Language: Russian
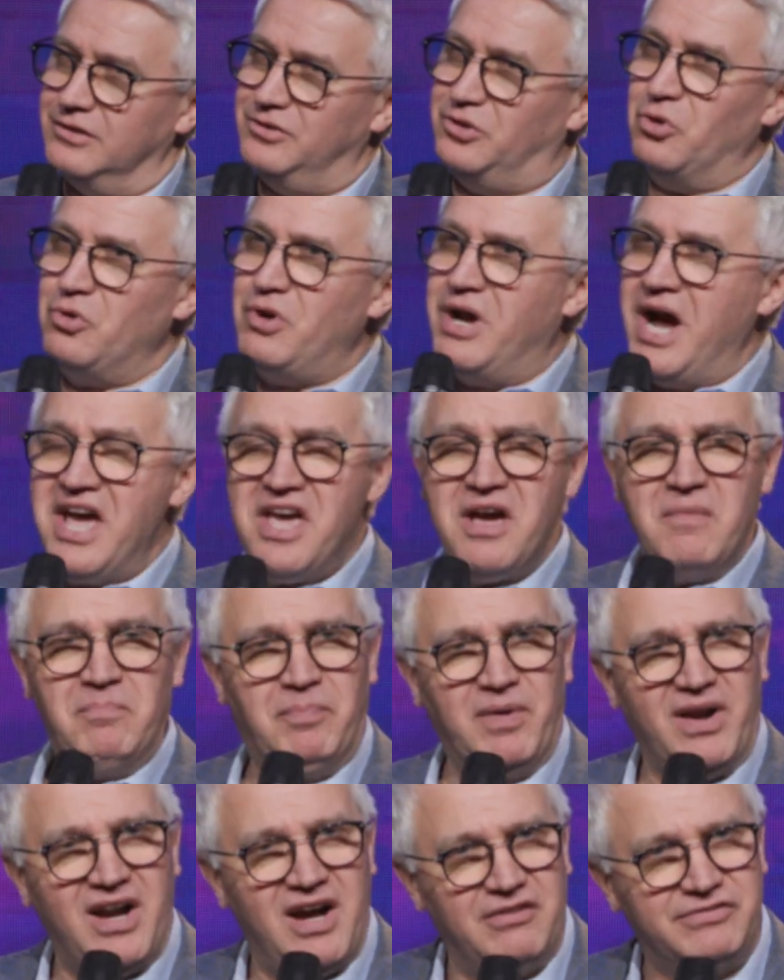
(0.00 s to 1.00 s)
Другая
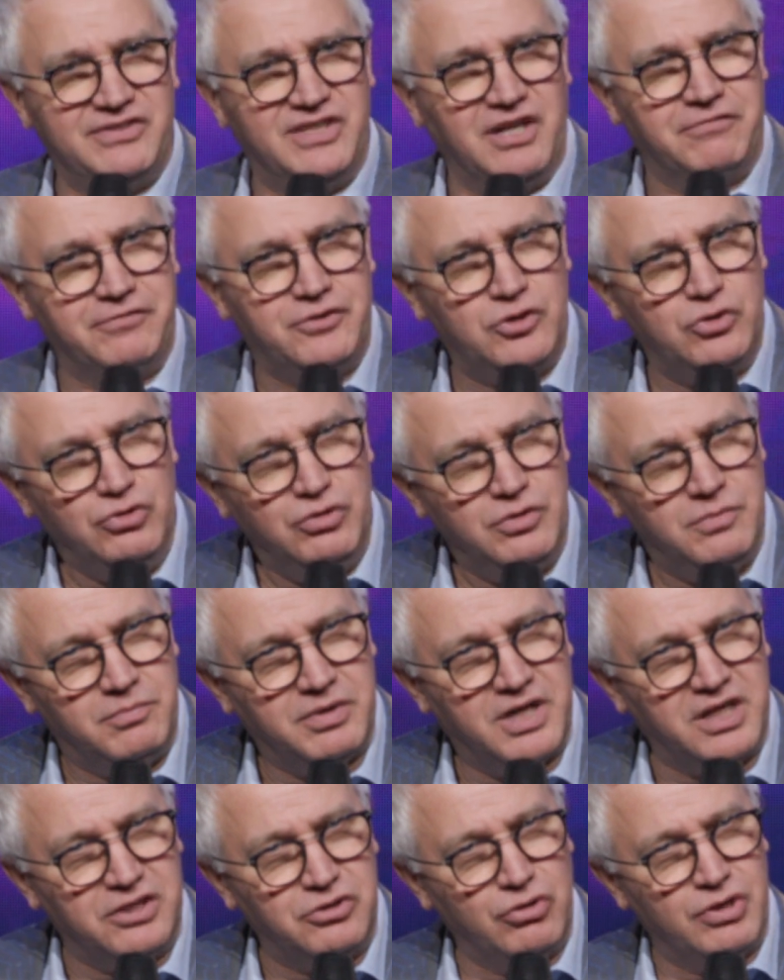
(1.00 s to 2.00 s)
правда в том,
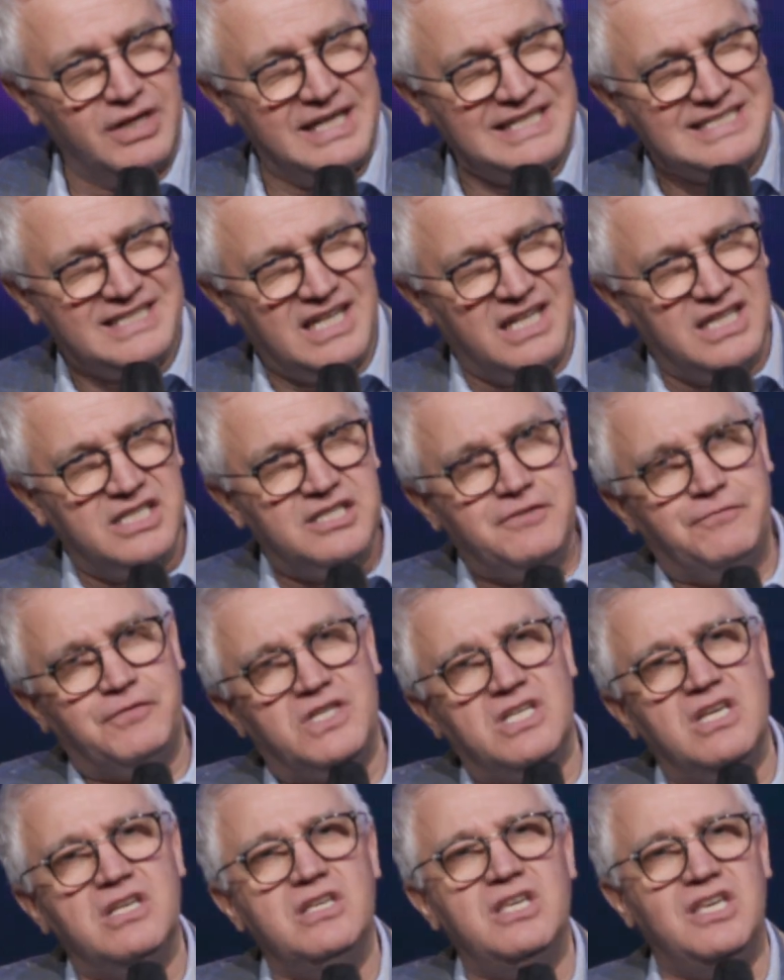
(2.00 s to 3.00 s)
которая осталась в
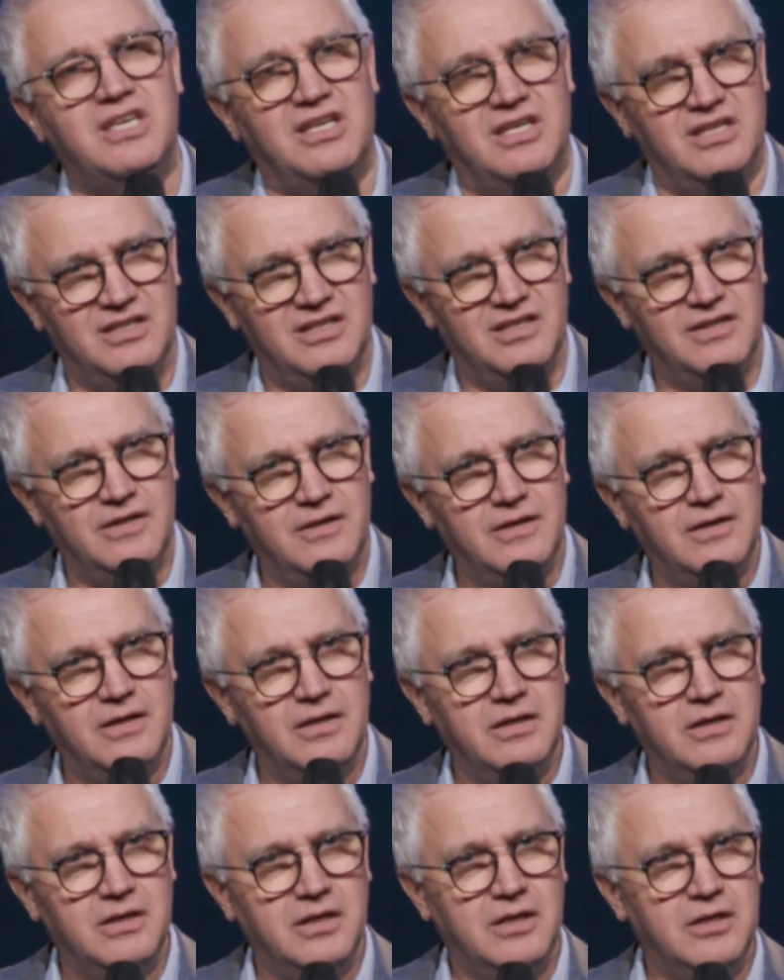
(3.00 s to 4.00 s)
тени
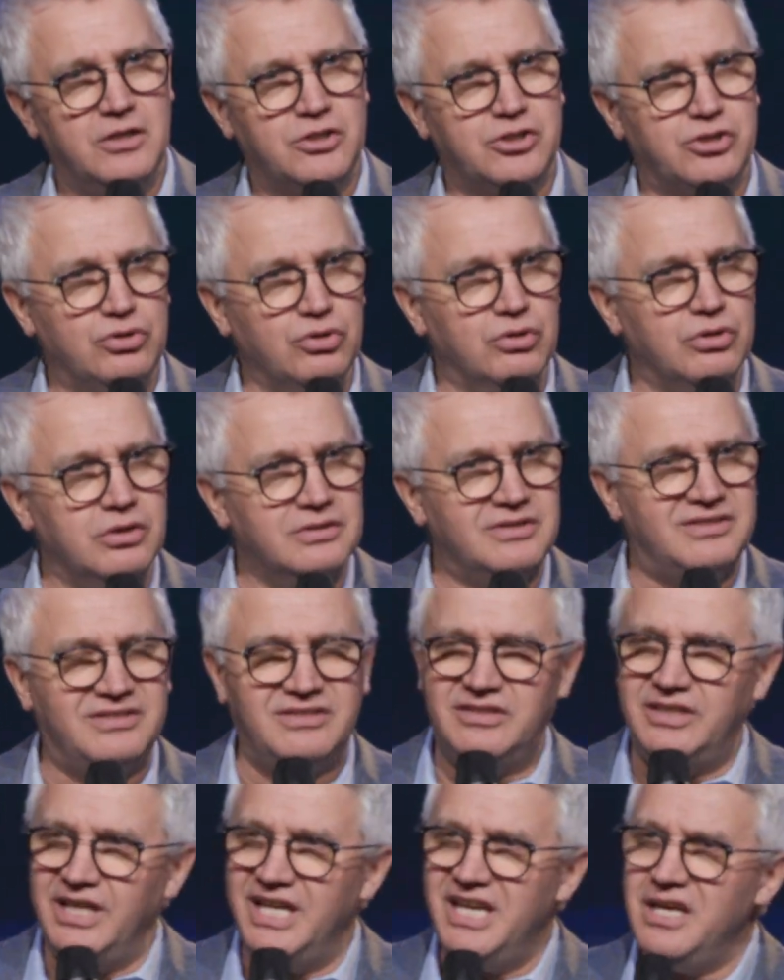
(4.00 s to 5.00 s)

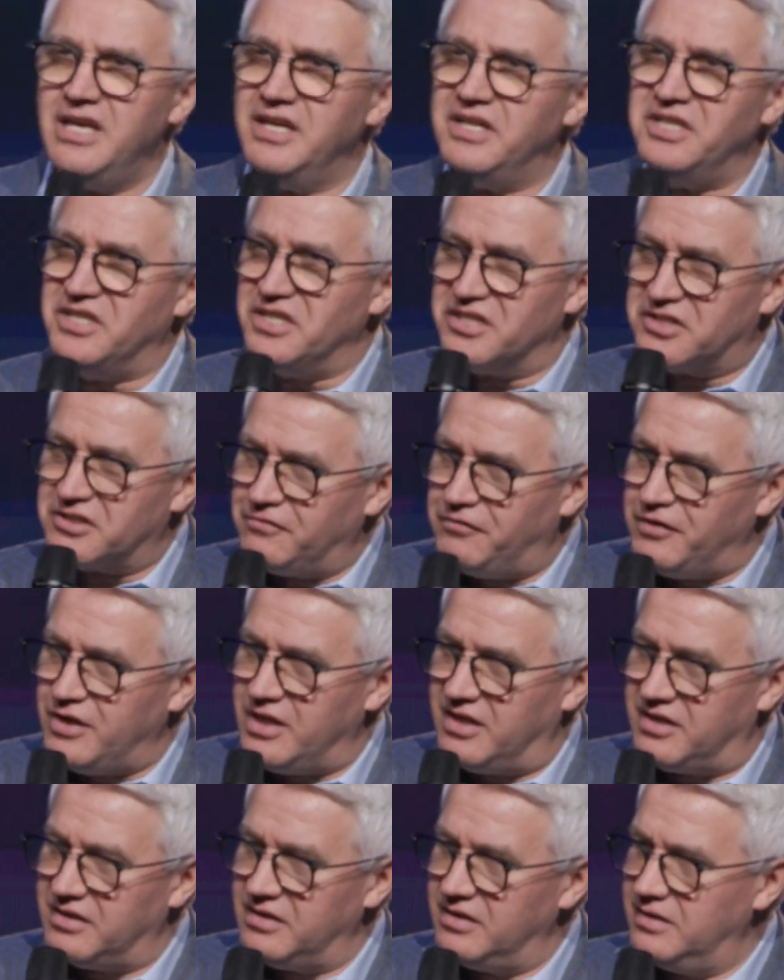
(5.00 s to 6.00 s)
что ты,
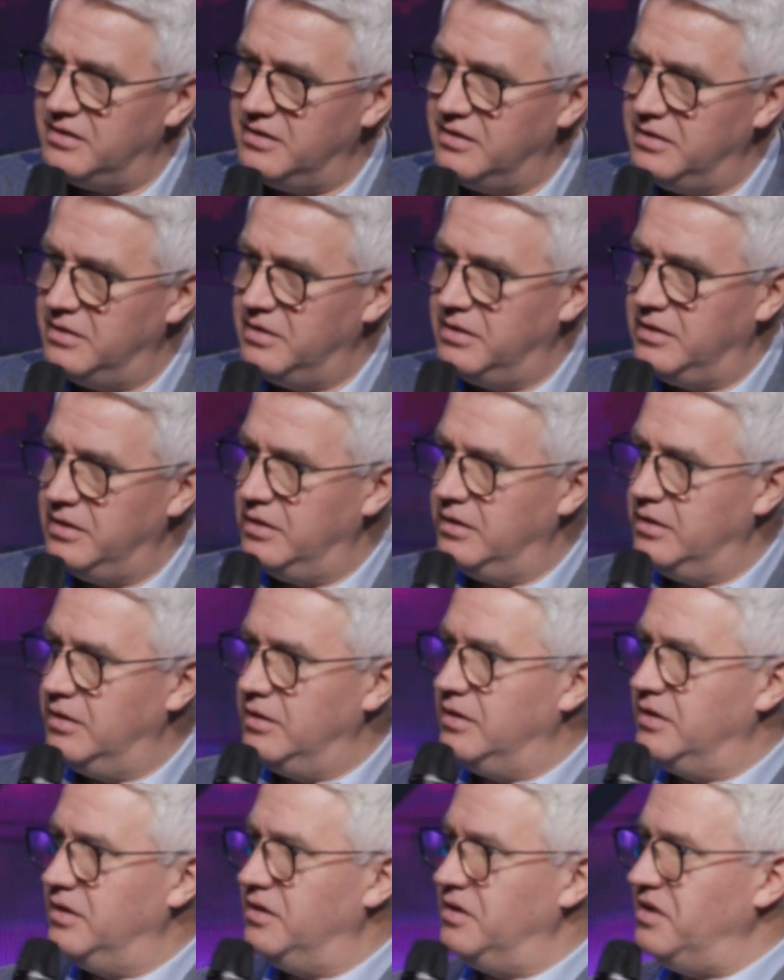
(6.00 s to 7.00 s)
Есфирь,
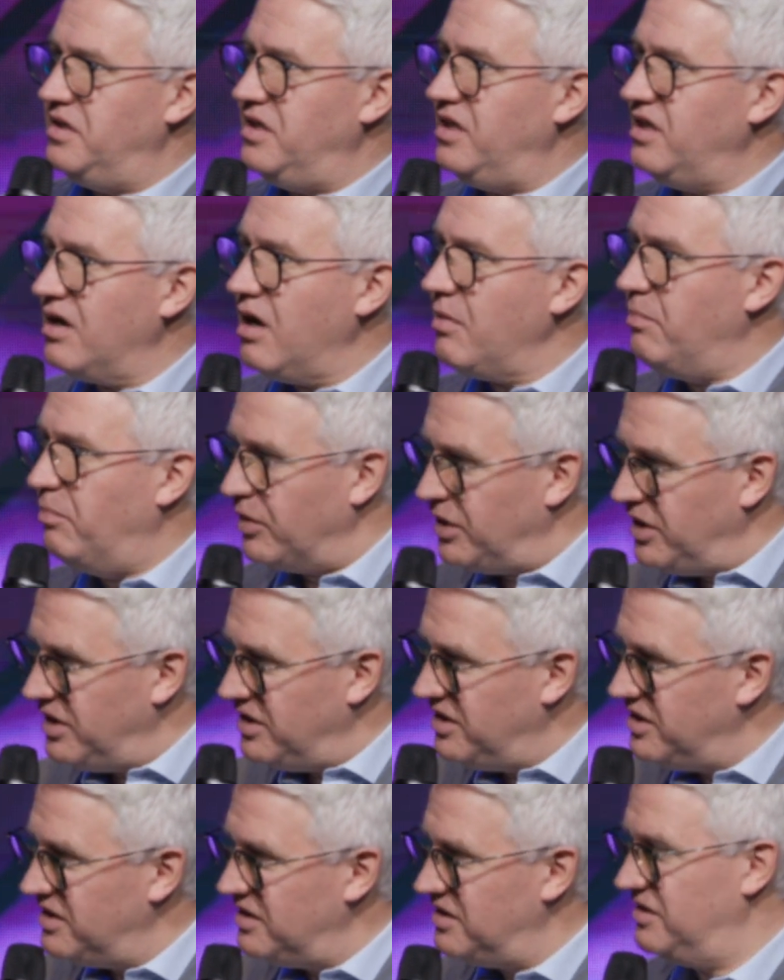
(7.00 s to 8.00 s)
не
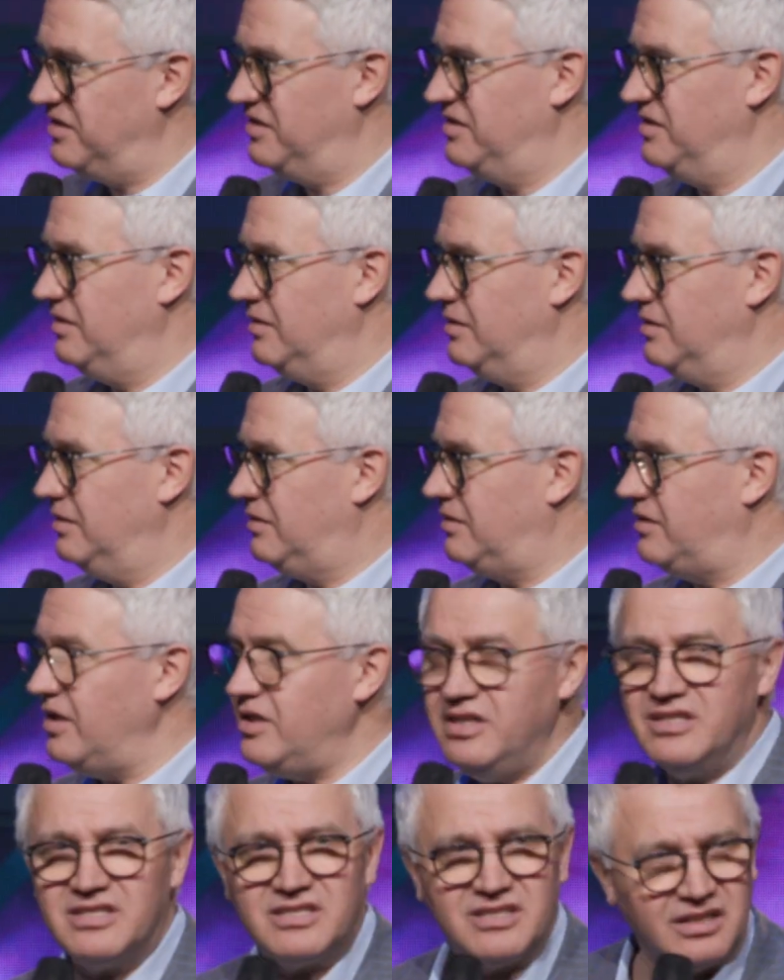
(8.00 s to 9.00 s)
рабыня, ты
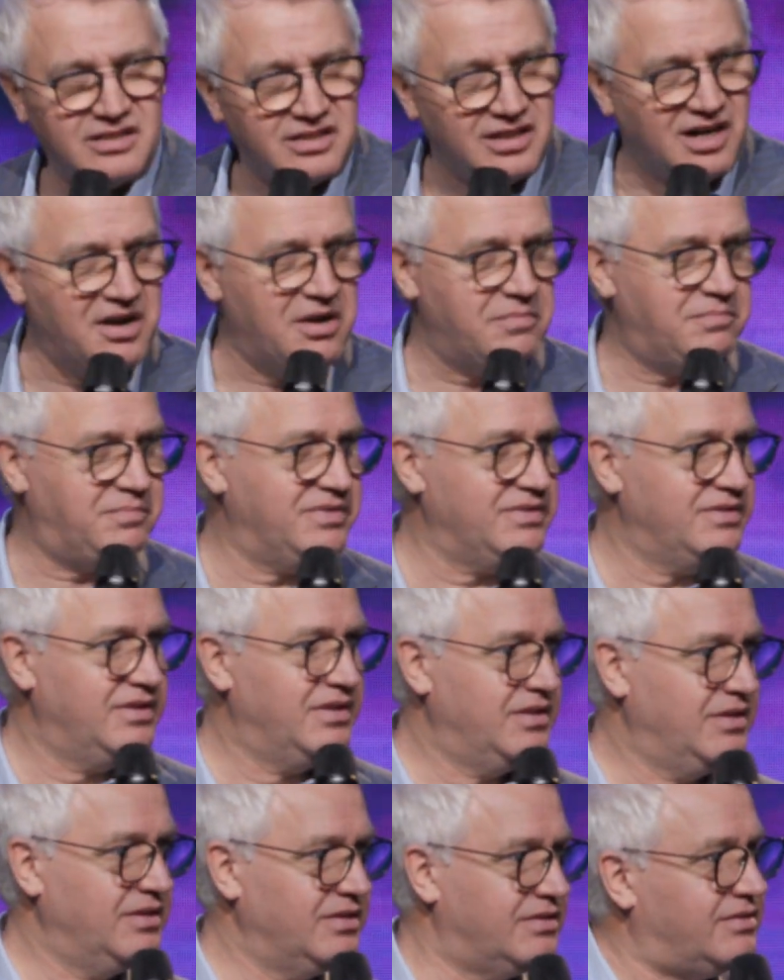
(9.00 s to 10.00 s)
не сатрап,
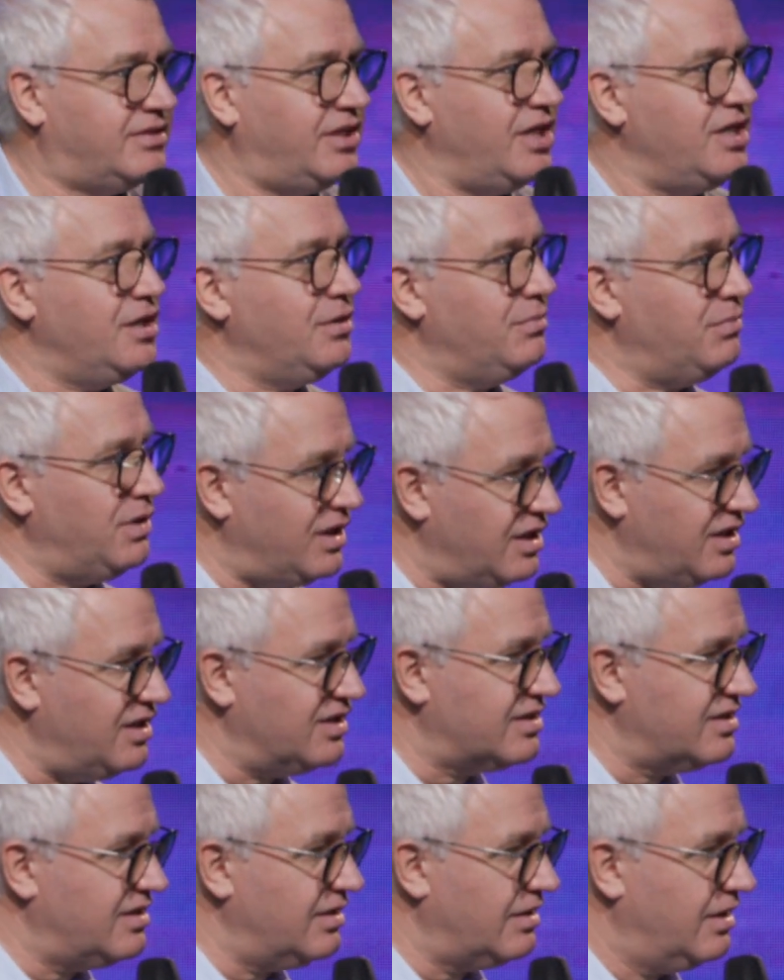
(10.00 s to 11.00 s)
ты не
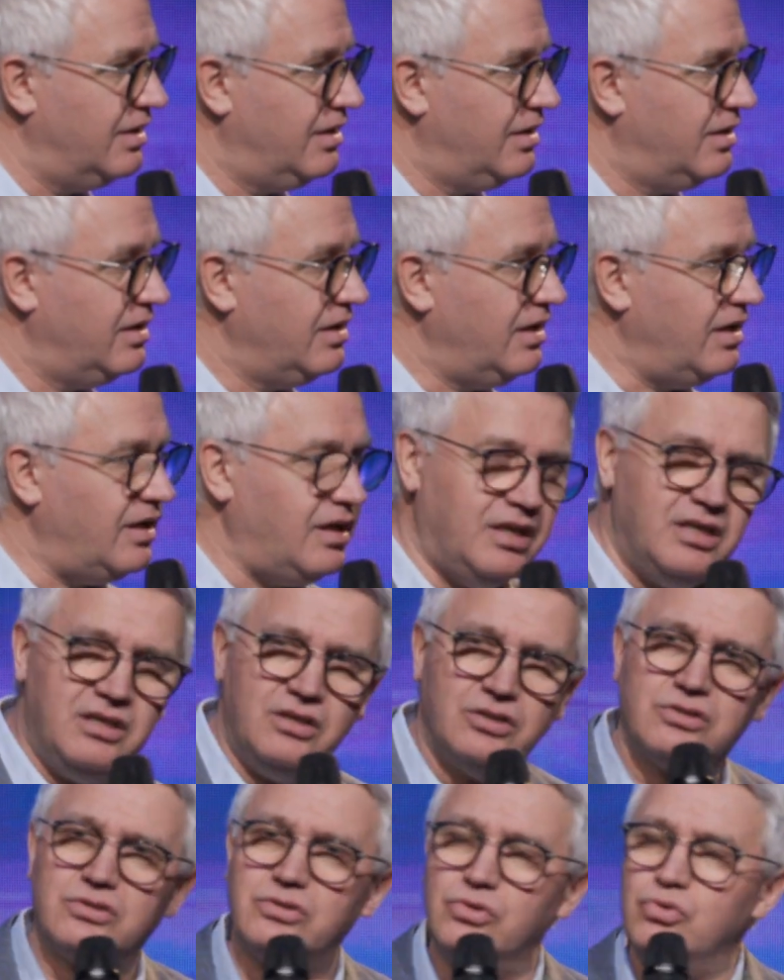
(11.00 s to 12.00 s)
министр и
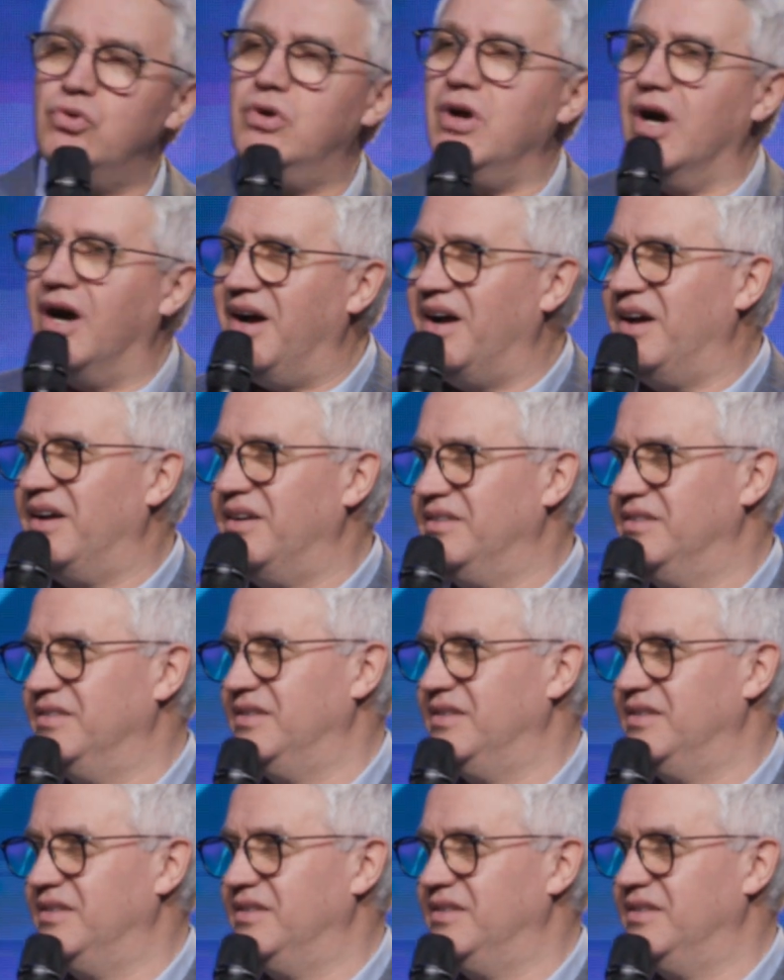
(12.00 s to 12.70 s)
не слуга.